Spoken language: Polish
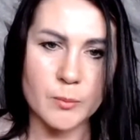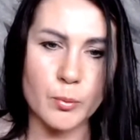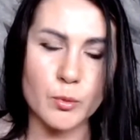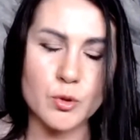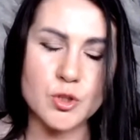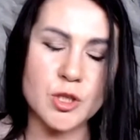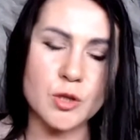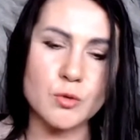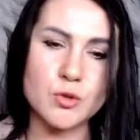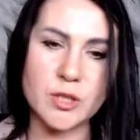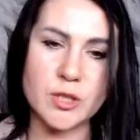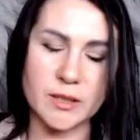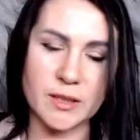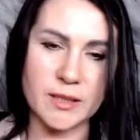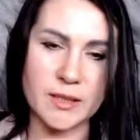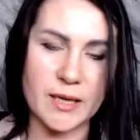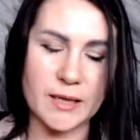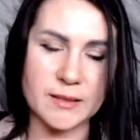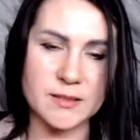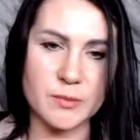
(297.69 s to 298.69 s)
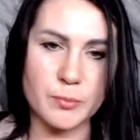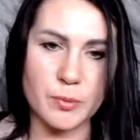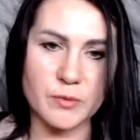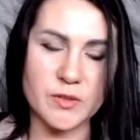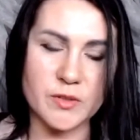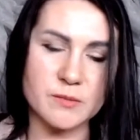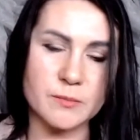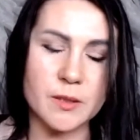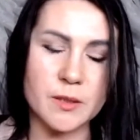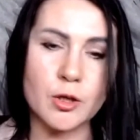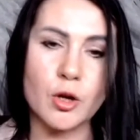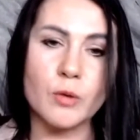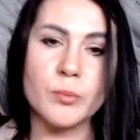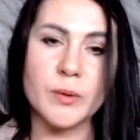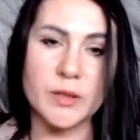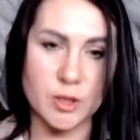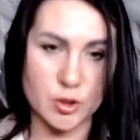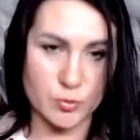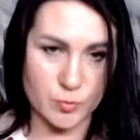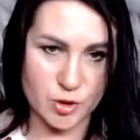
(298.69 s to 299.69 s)
Później już takiej reakcji, powiedzmy,
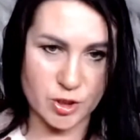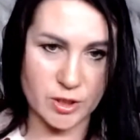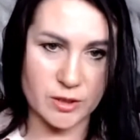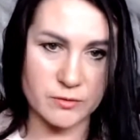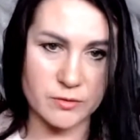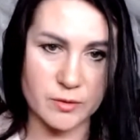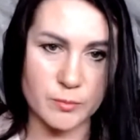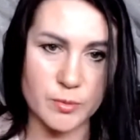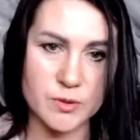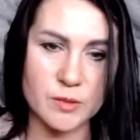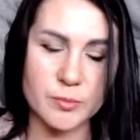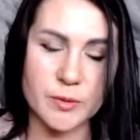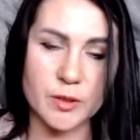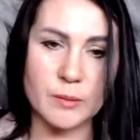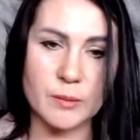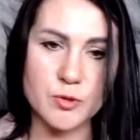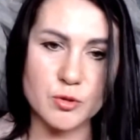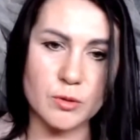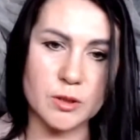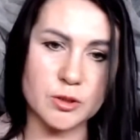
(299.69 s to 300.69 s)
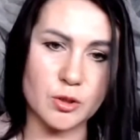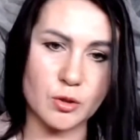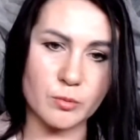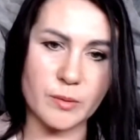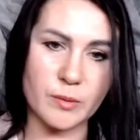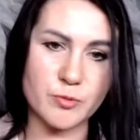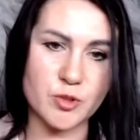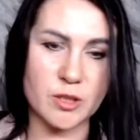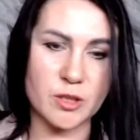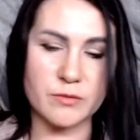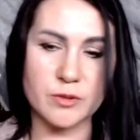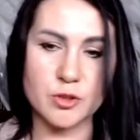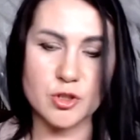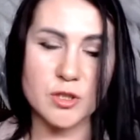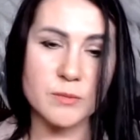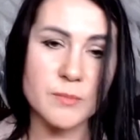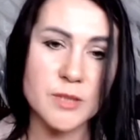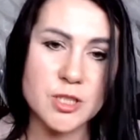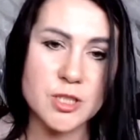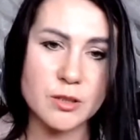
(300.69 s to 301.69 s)
robię też przerwy, bo sobie na przykład robię przerwy
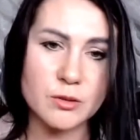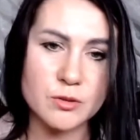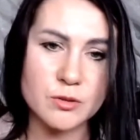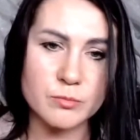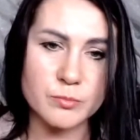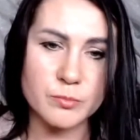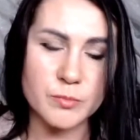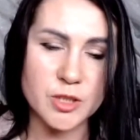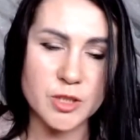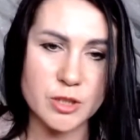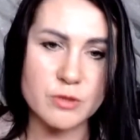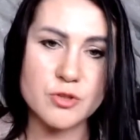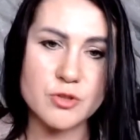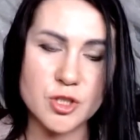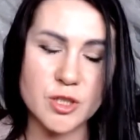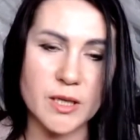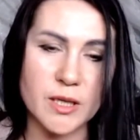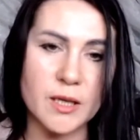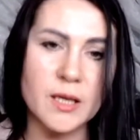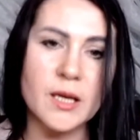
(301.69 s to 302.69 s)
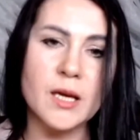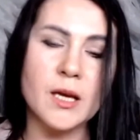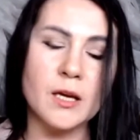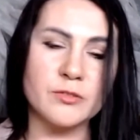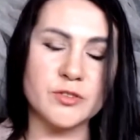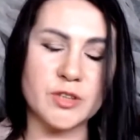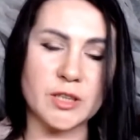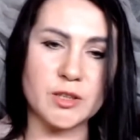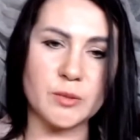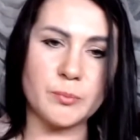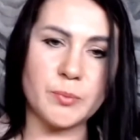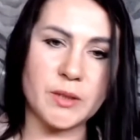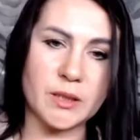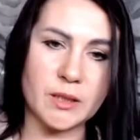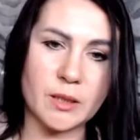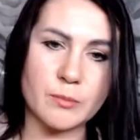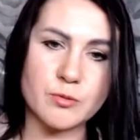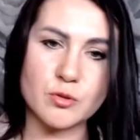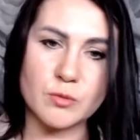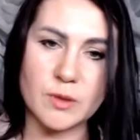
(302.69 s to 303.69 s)
miesięczne. wtedy piję na